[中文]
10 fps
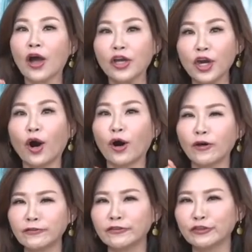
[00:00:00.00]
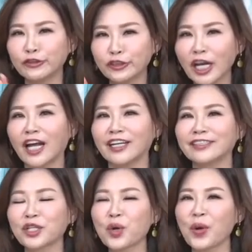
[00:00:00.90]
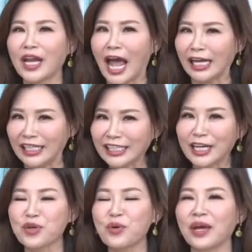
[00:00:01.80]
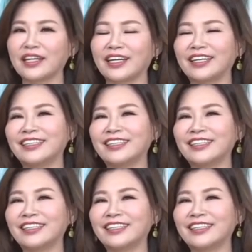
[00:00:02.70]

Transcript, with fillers: 有福了。未来一个月呢？